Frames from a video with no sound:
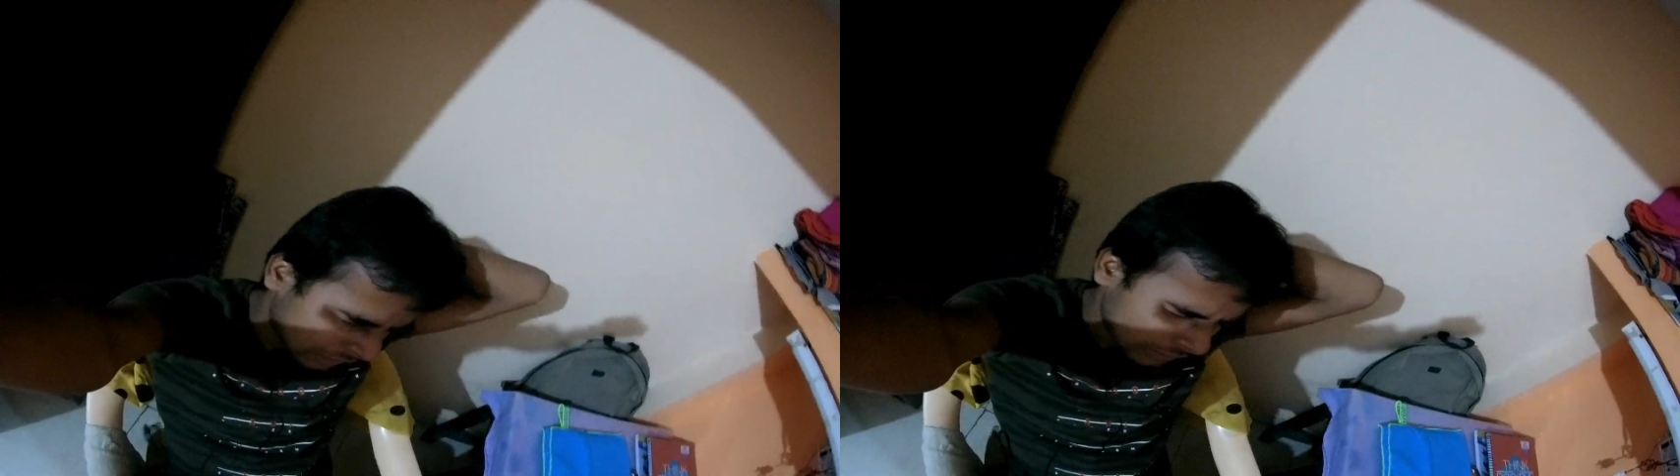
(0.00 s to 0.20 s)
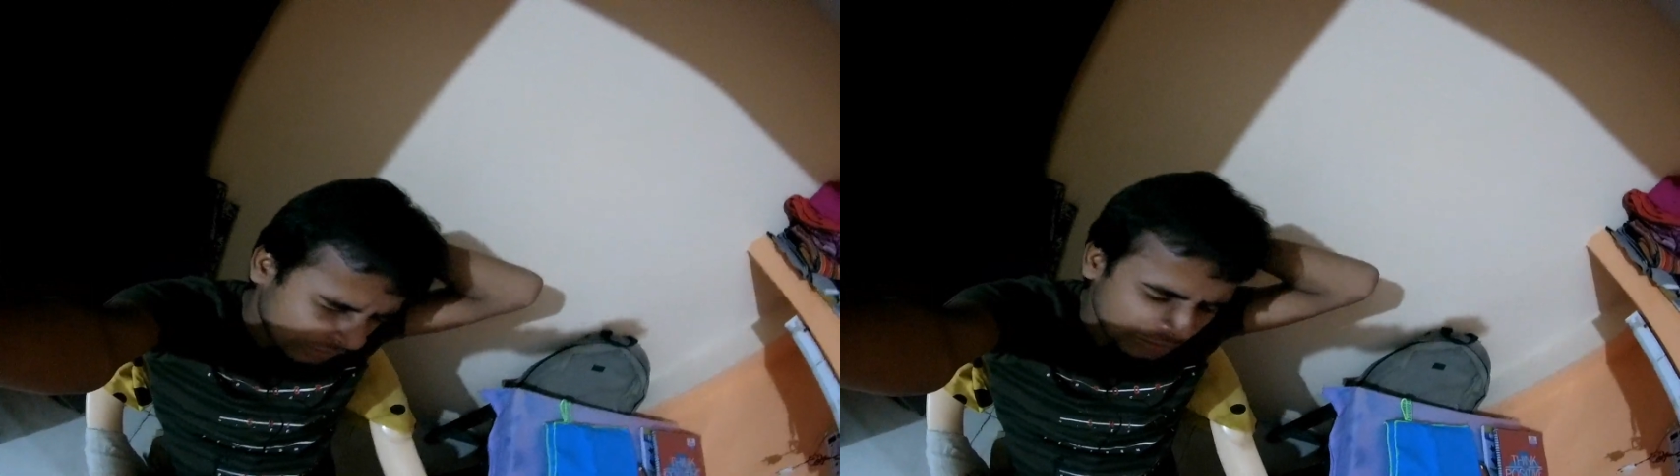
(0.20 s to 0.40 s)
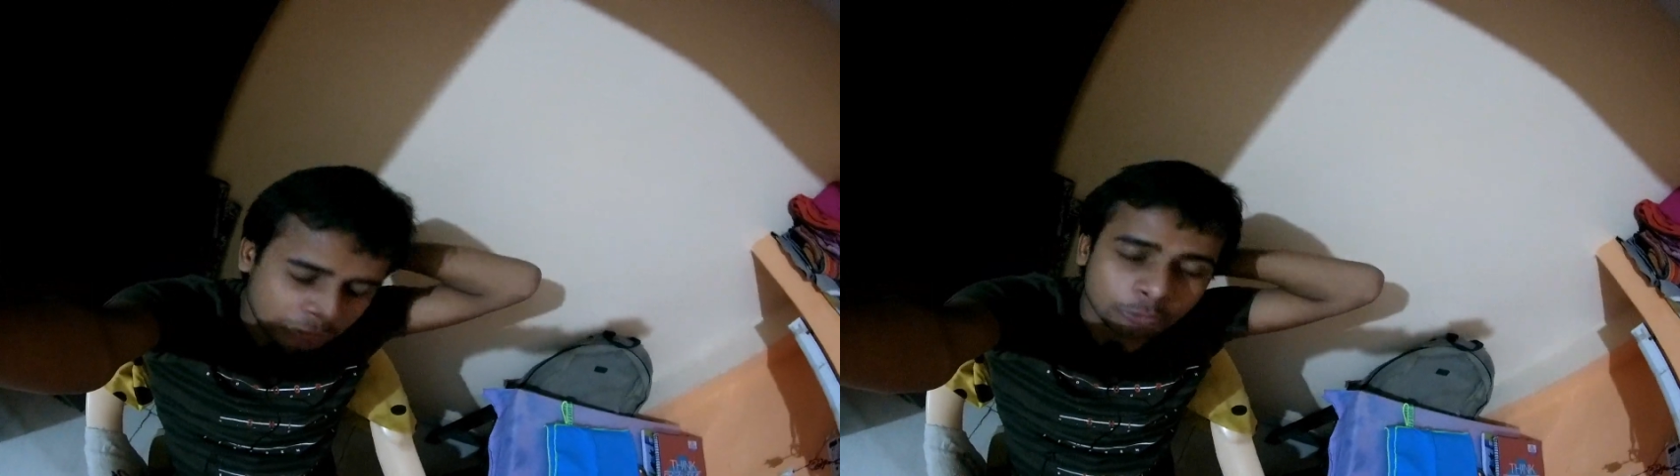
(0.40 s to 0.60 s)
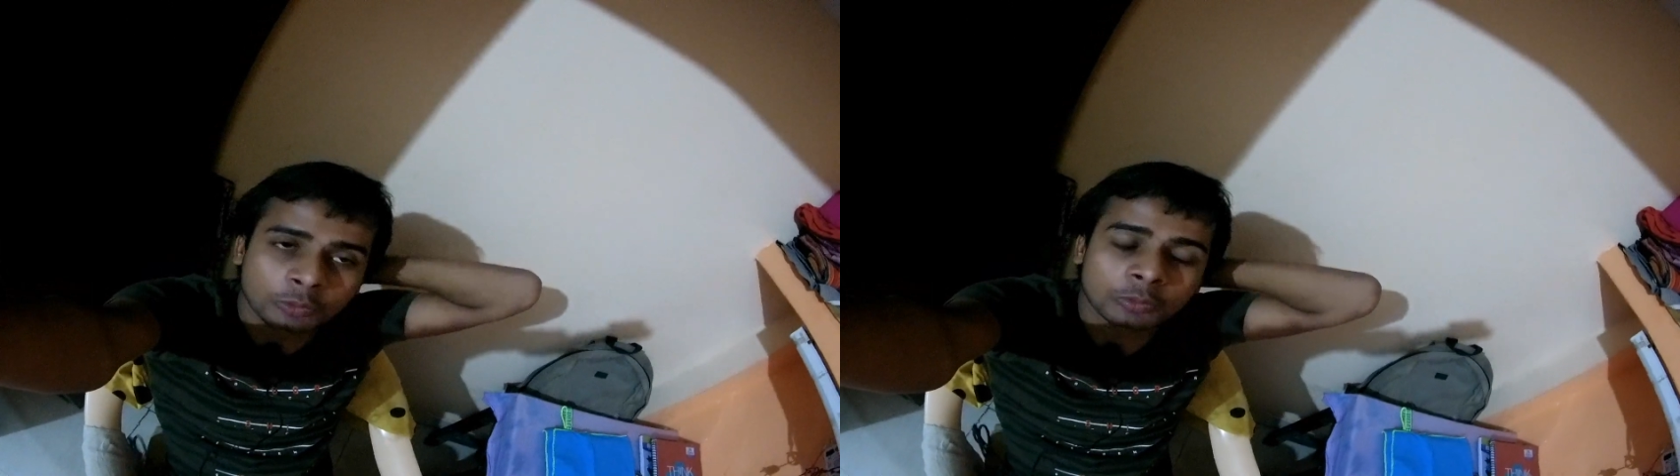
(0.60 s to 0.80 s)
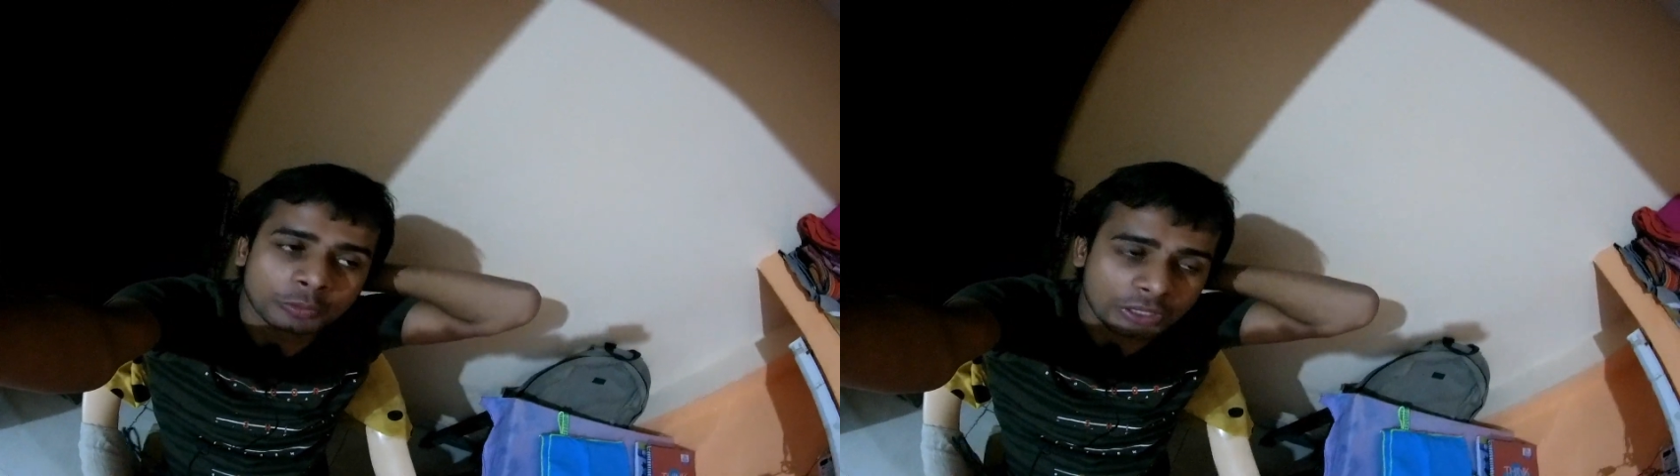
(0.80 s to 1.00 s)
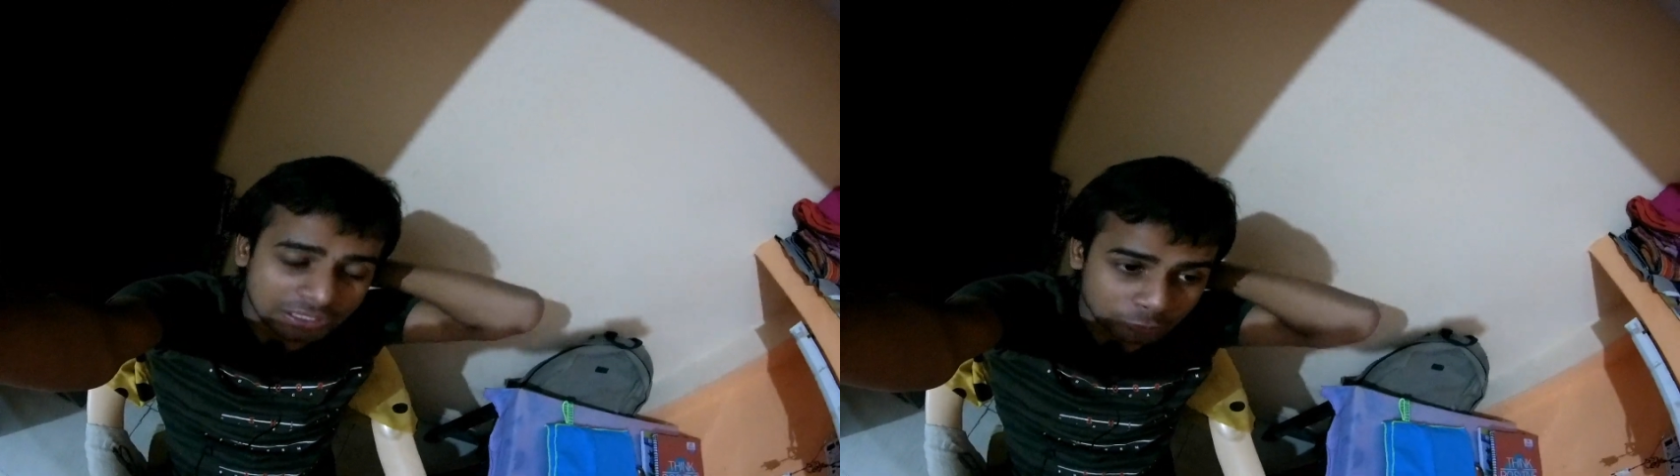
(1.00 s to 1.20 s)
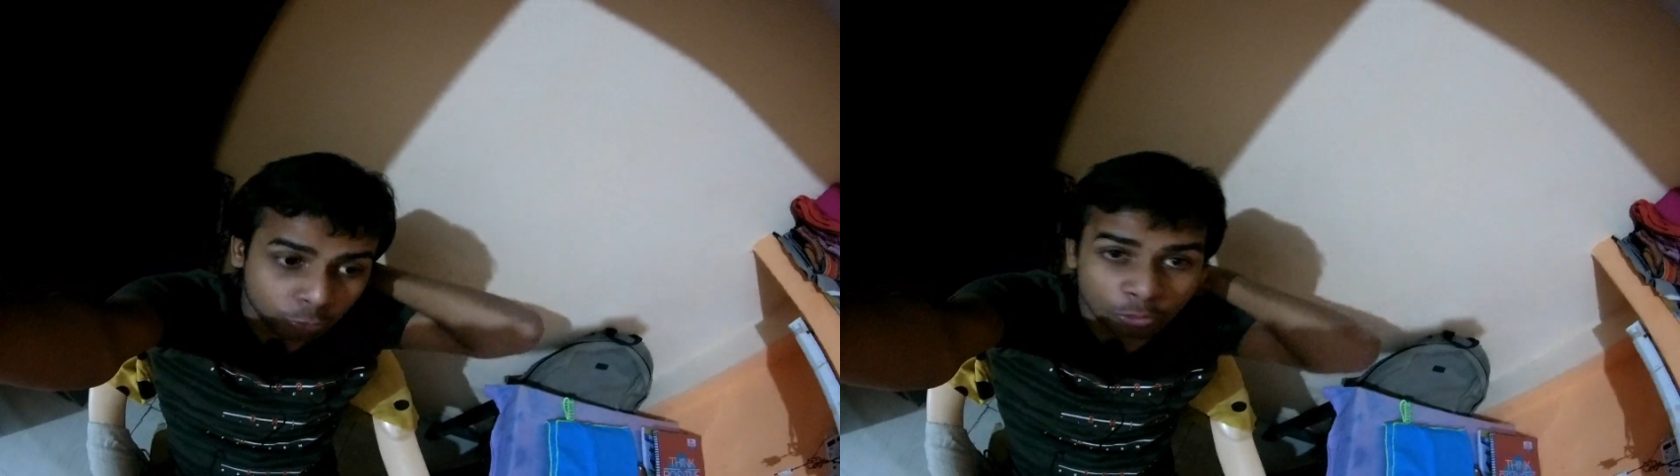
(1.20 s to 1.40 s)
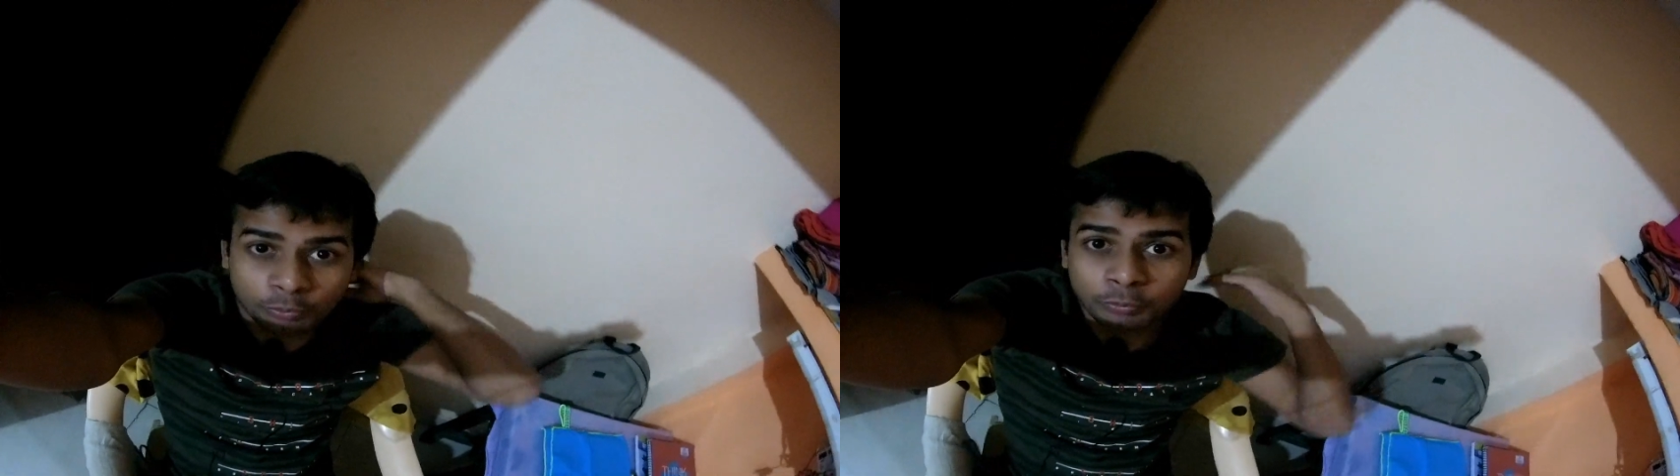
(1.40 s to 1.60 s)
है तो वो यार कोई